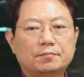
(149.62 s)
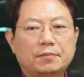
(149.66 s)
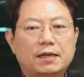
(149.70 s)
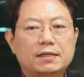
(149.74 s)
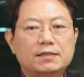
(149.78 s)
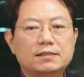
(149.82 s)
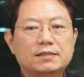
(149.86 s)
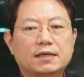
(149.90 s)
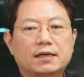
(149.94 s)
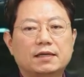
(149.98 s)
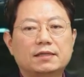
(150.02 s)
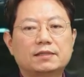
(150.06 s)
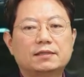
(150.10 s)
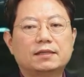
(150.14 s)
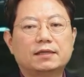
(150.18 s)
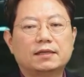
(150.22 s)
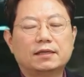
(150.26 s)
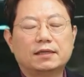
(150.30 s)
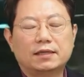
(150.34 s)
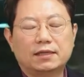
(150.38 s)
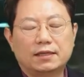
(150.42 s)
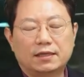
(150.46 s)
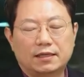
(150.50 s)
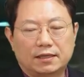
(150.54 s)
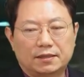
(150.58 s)

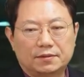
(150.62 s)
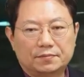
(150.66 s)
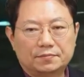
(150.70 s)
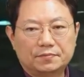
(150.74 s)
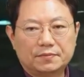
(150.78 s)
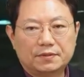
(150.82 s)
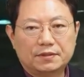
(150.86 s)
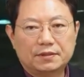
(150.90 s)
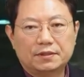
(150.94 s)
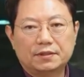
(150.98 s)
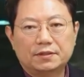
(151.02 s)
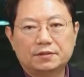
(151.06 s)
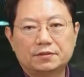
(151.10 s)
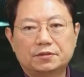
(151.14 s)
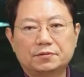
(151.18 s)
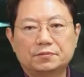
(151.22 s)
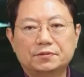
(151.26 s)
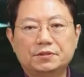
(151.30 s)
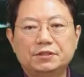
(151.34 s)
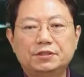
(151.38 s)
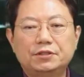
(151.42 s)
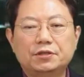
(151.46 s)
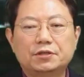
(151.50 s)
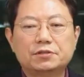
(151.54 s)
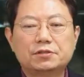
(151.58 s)
판사한테
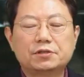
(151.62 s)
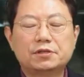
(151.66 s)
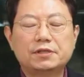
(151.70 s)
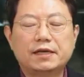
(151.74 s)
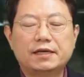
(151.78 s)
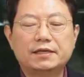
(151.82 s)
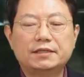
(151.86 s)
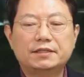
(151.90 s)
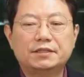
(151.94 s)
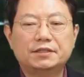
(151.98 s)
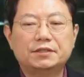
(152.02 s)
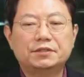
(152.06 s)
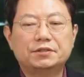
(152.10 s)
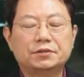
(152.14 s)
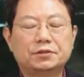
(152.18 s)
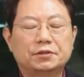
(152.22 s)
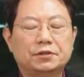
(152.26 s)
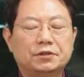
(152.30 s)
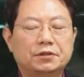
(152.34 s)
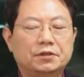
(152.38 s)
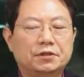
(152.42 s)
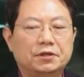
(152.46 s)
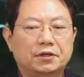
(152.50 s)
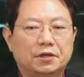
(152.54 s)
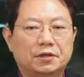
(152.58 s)
좀 의견서를
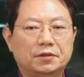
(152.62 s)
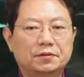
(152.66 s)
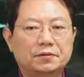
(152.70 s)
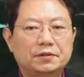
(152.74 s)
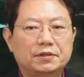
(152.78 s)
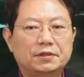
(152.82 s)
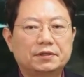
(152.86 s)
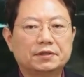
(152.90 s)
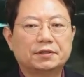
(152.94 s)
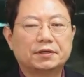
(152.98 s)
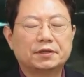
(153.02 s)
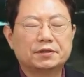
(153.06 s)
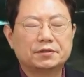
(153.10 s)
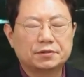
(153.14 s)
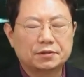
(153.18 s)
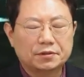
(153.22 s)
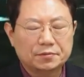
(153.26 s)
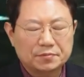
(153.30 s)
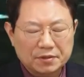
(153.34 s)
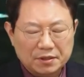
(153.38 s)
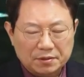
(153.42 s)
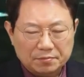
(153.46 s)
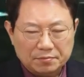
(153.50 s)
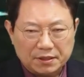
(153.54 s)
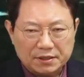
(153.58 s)
내시죠.
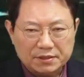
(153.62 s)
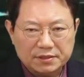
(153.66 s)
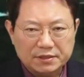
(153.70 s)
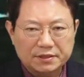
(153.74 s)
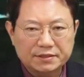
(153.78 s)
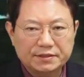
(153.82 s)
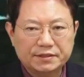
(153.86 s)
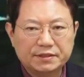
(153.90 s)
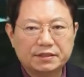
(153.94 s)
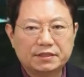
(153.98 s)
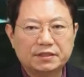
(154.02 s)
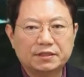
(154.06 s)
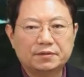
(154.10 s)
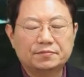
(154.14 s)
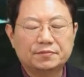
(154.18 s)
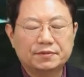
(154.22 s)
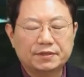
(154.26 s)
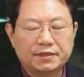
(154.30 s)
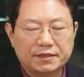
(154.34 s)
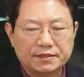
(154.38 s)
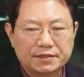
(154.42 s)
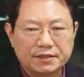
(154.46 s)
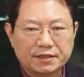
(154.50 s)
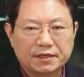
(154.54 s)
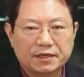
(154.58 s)
그래서 판사님,
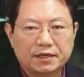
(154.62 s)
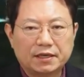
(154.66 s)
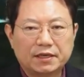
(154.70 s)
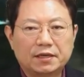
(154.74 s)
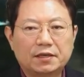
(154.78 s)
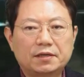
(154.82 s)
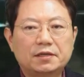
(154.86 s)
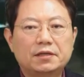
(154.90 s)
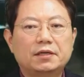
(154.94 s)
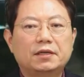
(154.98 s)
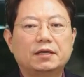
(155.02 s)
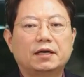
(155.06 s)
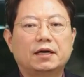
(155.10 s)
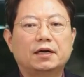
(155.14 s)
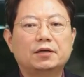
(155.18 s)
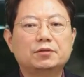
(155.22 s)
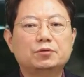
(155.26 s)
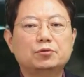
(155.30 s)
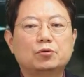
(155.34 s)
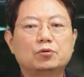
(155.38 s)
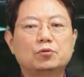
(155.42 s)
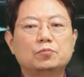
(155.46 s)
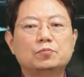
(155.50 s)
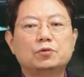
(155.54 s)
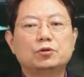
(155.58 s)
예, 제가 아,
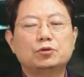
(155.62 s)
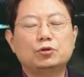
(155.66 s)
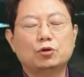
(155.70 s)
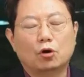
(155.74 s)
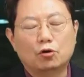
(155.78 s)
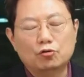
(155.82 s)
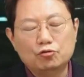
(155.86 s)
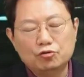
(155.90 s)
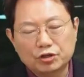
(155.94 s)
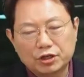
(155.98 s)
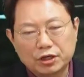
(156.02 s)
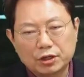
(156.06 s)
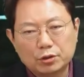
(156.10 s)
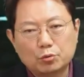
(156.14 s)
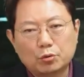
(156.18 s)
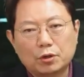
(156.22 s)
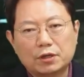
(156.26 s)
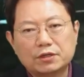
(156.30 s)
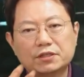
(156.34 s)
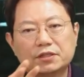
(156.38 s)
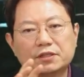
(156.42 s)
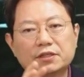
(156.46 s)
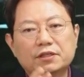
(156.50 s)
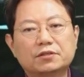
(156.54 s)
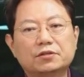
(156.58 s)
조금 더 여유 있게
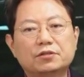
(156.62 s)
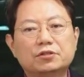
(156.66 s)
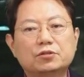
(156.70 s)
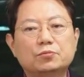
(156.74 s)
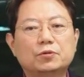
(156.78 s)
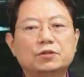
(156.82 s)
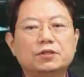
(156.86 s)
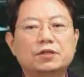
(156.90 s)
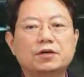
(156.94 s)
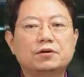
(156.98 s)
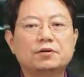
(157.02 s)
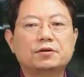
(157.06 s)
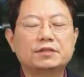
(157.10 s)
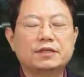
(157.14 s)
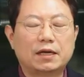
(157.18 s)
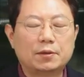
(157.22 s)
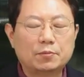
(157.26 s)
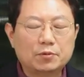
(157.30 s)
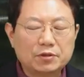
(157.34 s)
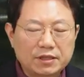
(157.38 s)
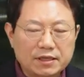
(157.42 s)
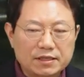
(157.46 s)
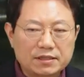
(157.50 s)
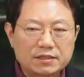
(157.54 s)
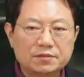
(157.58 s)
돌아서는 그러지 못한 건
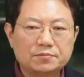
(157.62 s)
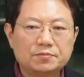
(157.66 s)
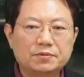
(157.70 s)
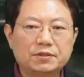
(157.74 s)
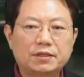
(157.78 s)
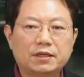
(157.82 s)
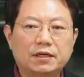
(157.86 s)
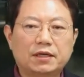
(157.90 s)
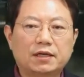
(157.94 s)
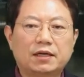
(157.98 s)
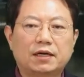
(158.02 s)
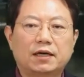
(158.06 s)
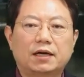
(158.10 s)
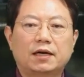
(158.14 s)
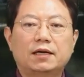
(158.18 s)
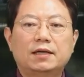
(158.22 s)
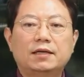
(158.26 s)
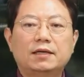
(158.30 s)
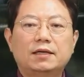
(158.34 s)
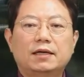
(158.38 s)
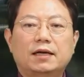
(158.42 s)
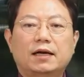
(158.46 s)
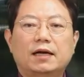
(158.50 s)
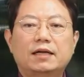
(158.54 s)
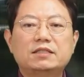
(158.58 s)
잘못했습니다.
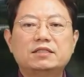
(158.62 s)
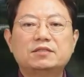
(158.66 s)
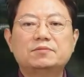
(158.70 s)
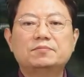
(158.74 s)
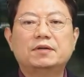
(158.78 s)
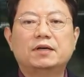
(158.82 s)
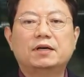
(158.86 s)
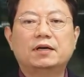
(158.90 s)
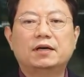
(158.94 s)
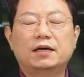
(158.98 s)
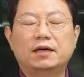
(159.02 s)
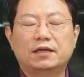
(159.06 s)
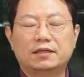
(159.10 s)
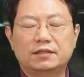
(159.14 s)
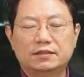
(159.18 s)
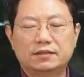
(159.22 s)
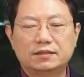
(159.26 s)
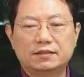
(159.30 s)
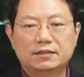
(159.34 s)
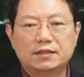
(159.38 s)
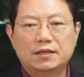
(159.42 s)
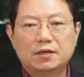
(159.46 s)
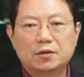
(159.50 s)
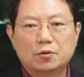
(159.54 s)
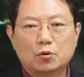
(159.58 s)

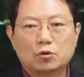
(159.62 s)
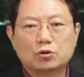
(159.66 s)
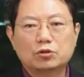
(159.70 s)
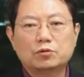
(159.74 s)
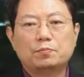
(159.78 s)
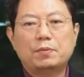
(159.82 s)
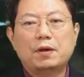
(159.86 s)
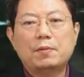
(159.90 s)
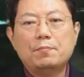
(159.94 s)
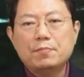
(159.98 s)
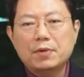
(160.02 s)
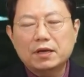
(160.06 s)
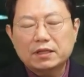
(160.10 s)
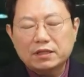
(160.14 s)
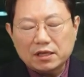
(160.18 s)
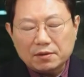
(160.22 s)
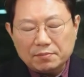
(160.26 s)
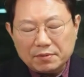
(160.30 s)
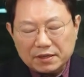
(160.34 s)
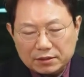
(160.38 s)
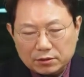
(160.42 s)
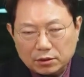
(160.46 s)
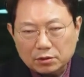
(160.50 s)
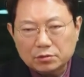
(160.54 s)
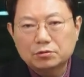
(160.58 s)
하지만 그래서 몇
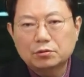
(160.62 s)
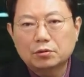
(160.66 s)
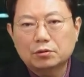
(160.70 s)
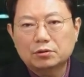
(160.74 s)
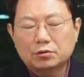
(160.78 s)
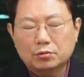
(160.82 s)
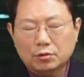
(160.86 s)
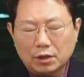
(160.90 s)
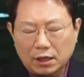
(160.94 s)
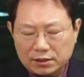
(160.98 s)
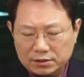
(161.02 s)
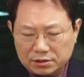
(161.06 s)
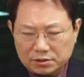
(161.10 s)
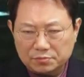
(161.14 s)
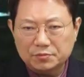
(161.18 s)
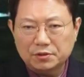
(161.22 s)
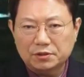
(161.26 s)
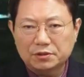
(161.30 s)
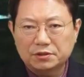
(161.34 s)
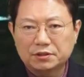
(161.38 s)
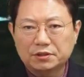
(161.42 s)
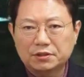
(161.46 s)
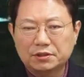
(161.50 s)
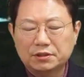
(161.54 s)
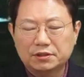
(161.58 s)
메타만 딱 더
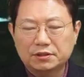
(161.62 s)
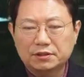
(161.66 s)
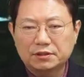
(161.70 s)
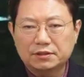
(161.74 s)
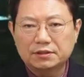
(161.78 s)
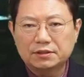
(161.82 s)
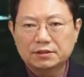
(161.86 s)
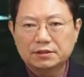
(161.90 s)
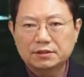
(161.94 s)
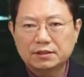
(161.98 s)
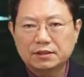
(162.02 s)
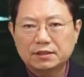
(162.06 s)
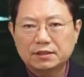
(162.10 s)
갔으면은